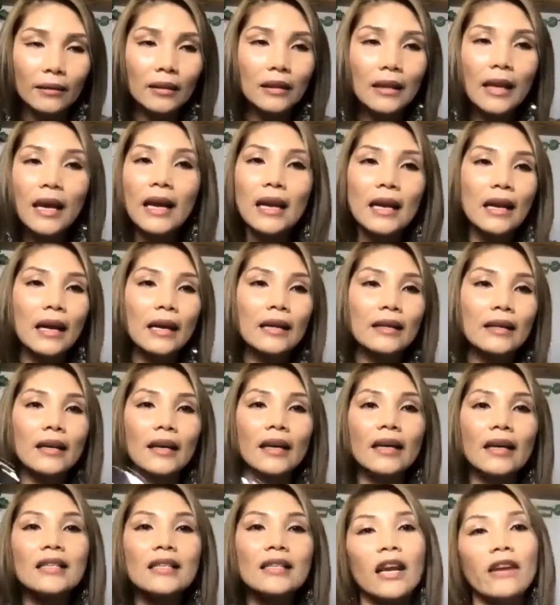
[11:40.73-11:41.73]
đây là những
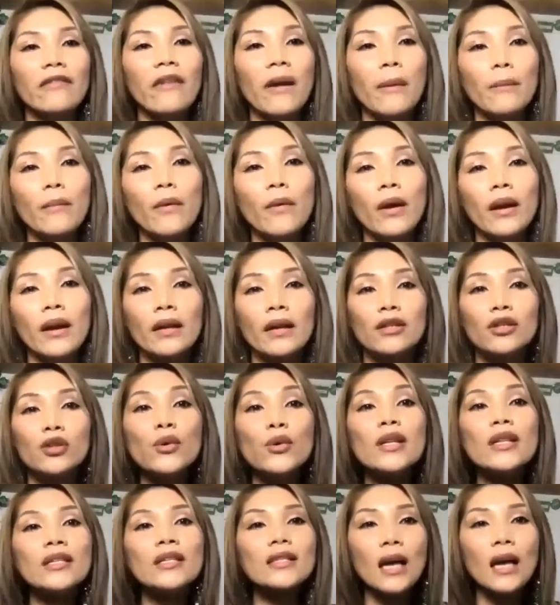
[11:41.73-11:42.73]
cái sản phẩm gọi là
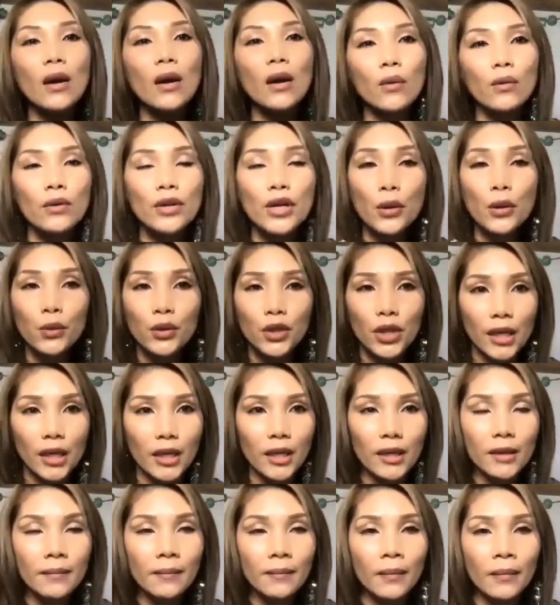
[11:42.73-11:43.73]
chuyên sâu điều
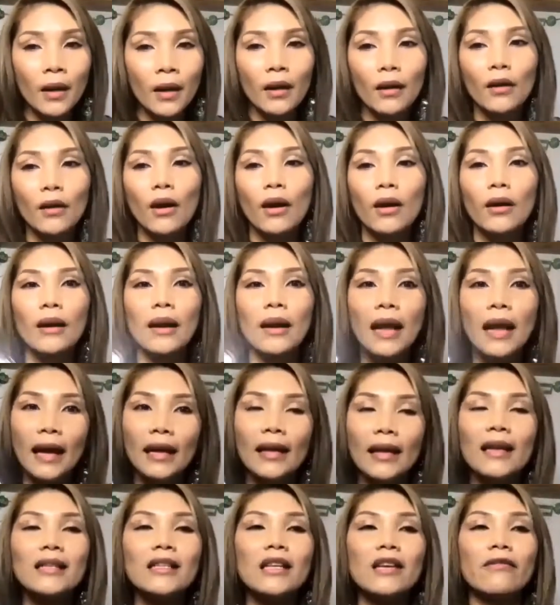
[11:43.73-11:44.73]
trị còn lại
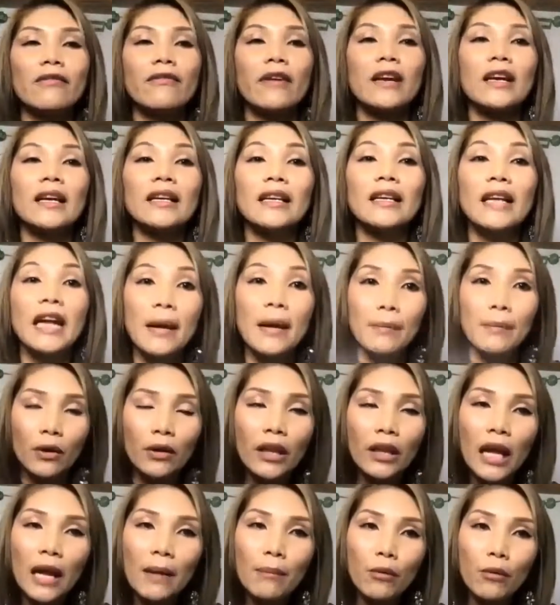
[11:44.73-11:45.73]
anh chị phải kèm nó
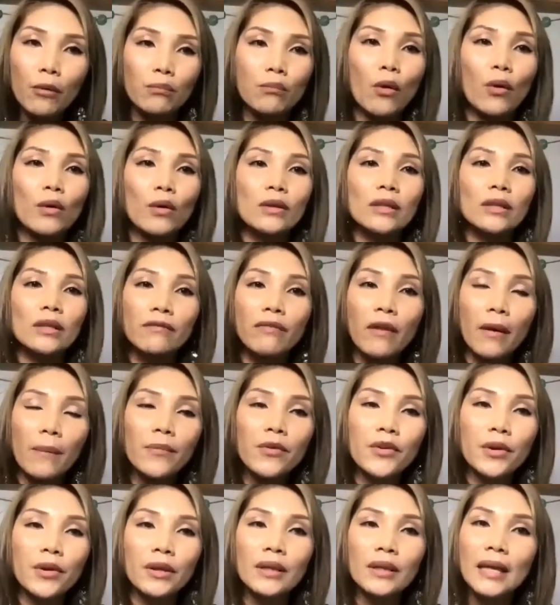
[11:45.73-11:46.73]
thêm một bộ sản phẩm
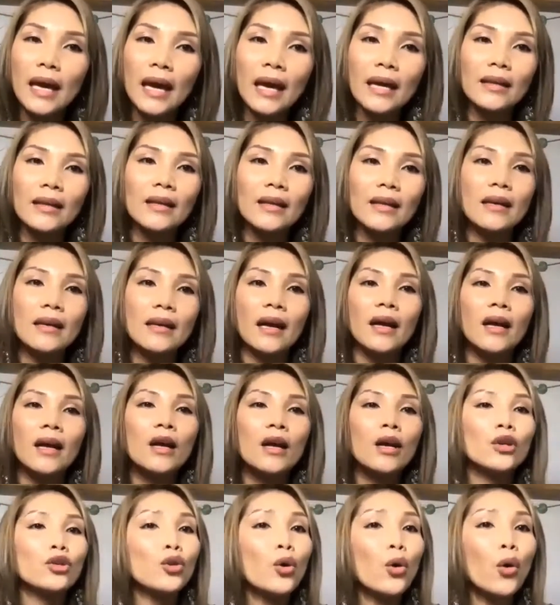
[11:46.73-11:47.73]
dưỡng da như là
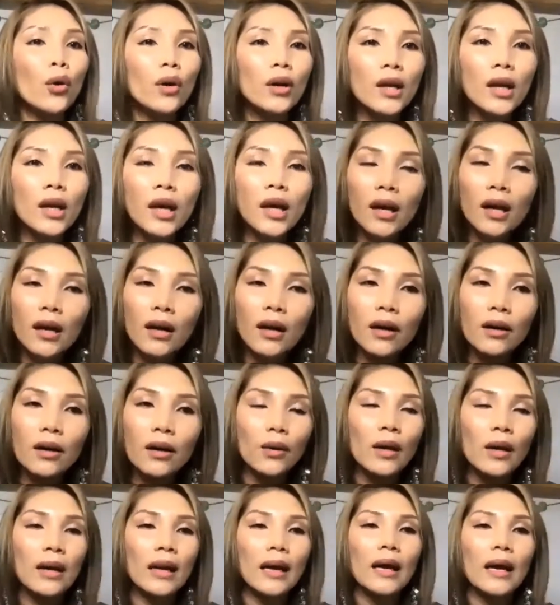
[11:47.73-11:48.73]
toner
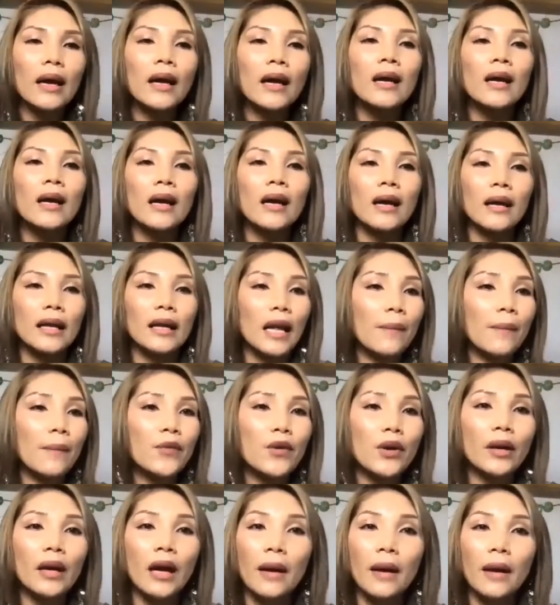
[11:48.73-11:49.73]
rồi là kem
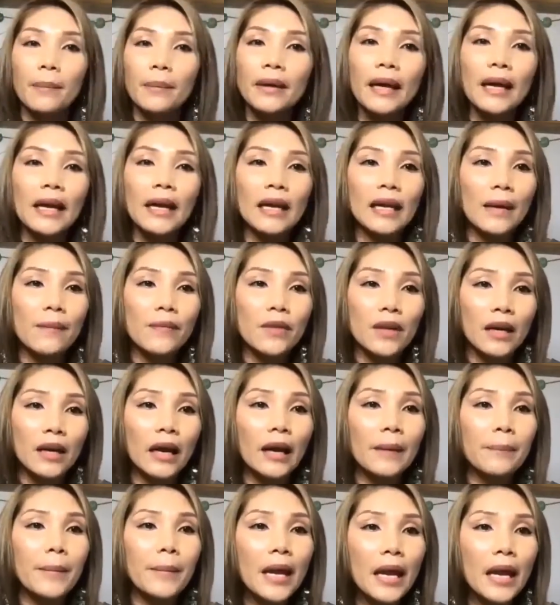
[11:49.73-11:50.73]
dưỡng ẩm ngày kem dưỡng
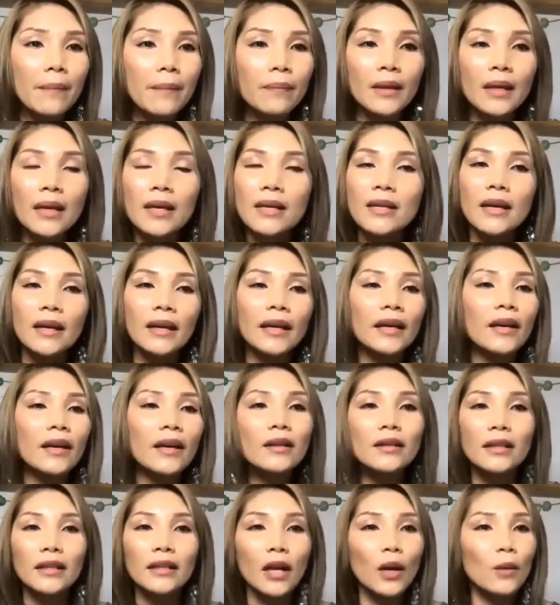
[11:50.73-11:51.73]
ẩm đêm thì những cái đó
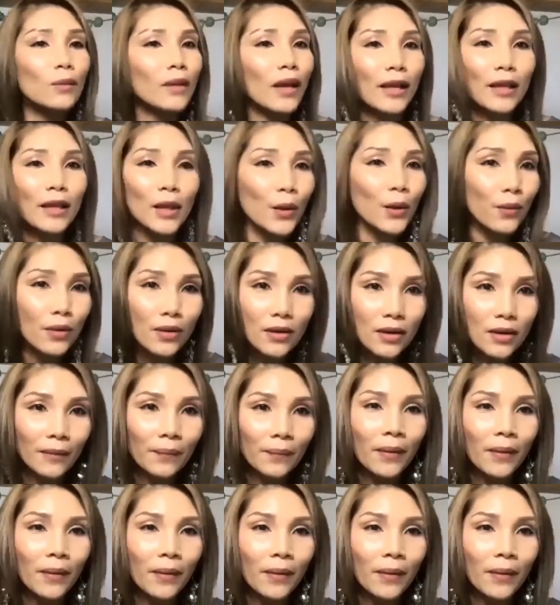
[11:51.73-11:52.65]
anh chị không thể thiếu được